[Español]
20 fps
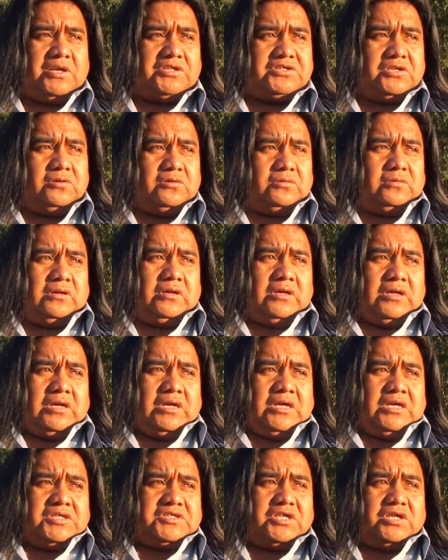pasado
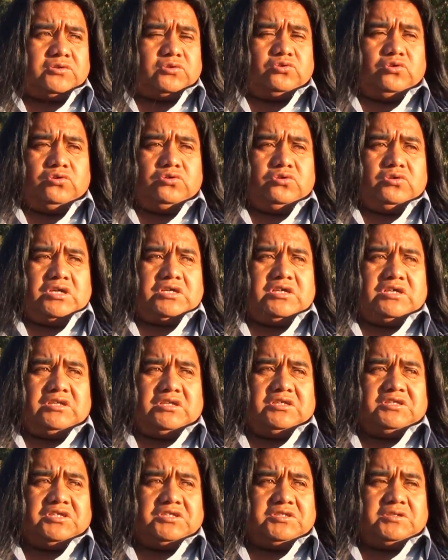ser turno aquí
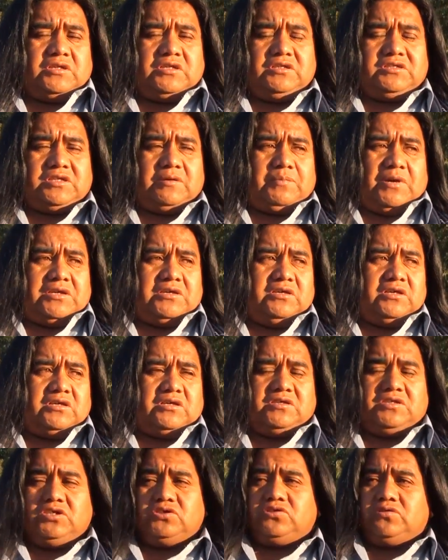en este, este país
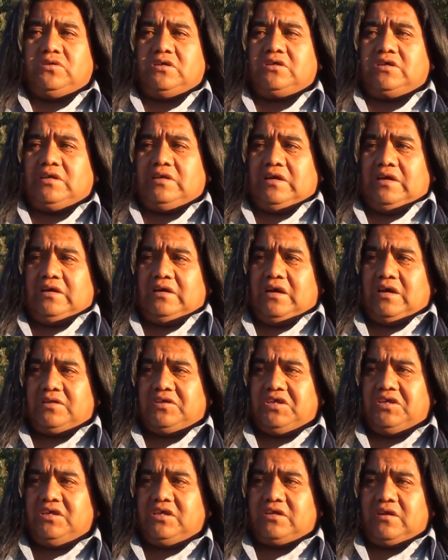ha dicho de que
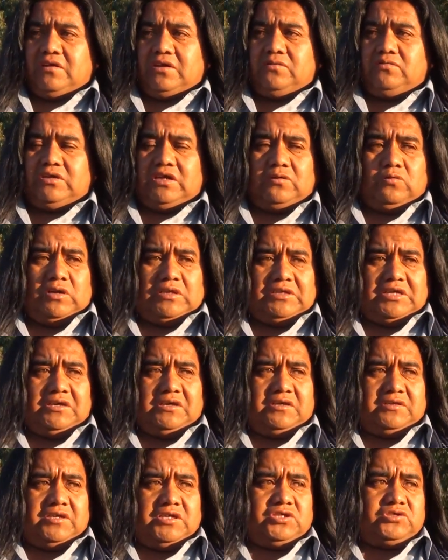tiene que haber una igualdad
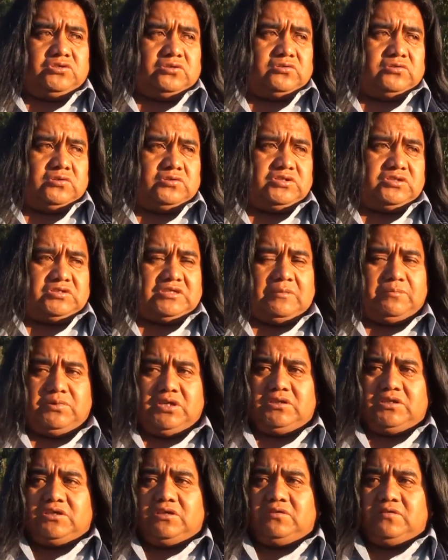de derechos, entonces
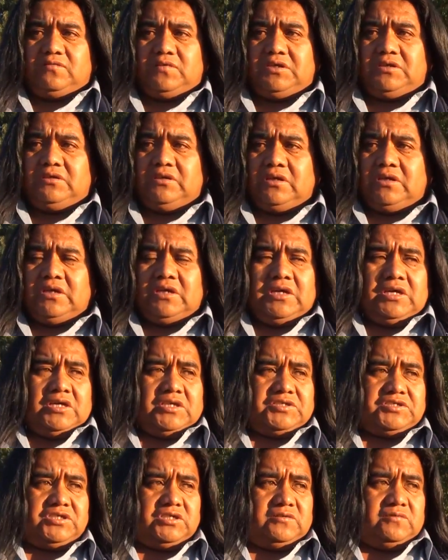también quiero ver
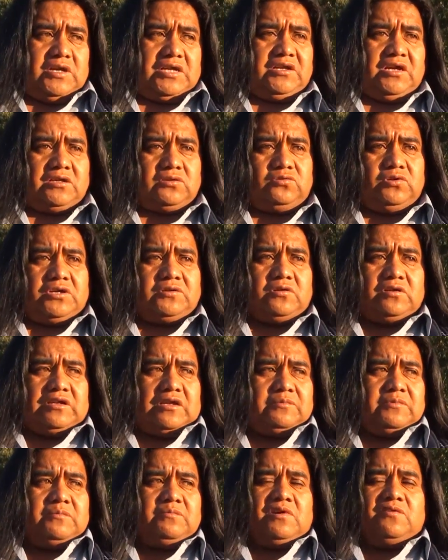si van a actuar con
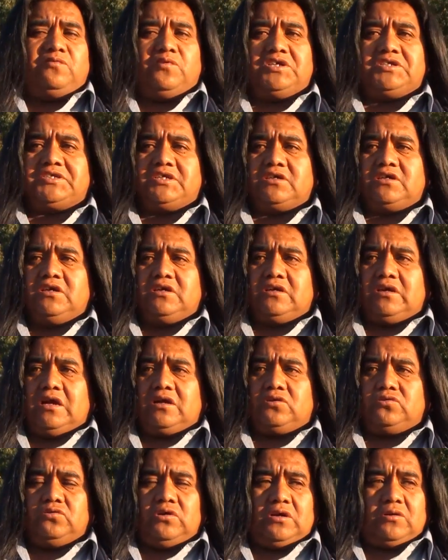la misma fuerza que
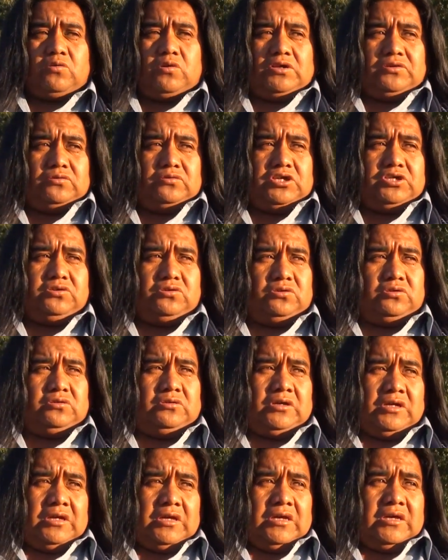actúan cuando ellos
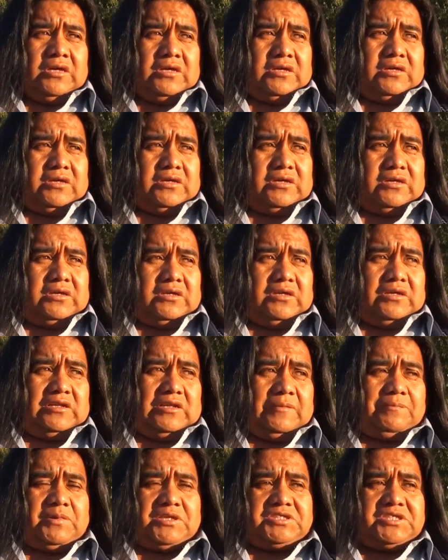eh,
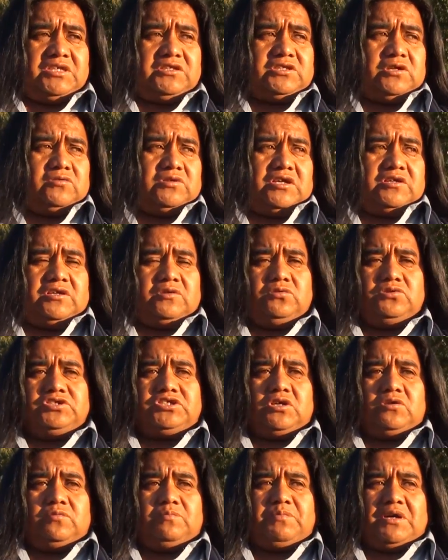le presenta una
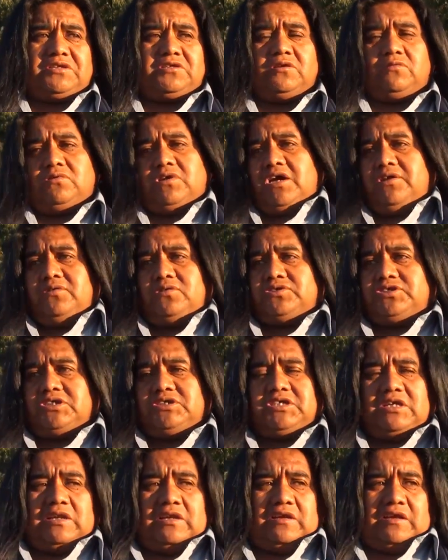denuncia a un particular, no sé
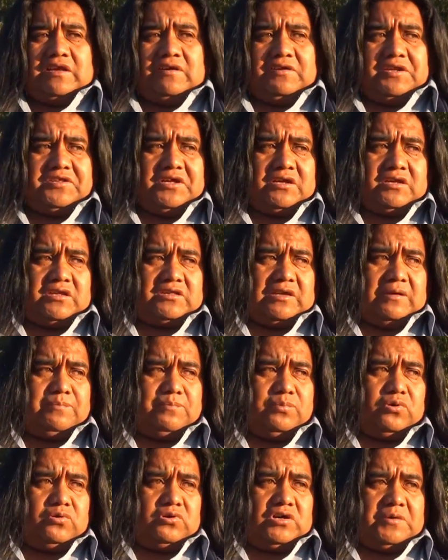si la, la, verdad que
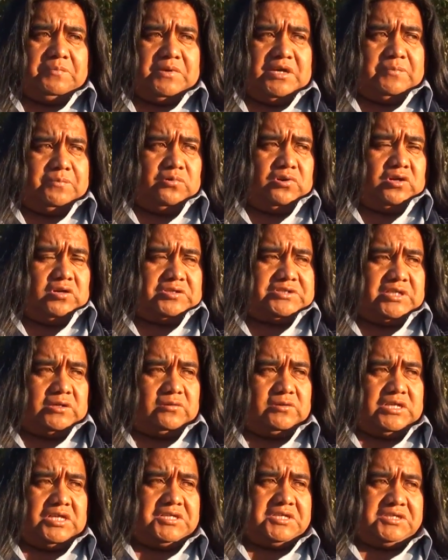tampoco me puedo
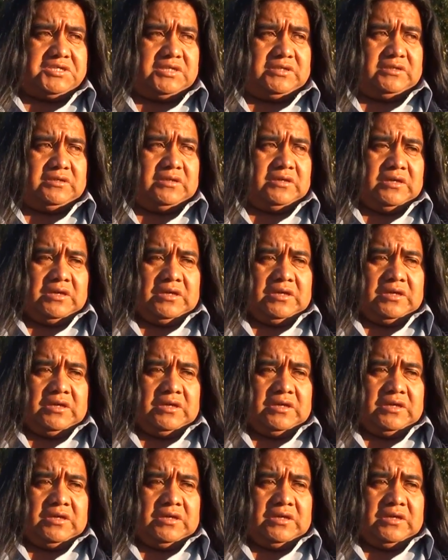asegurar si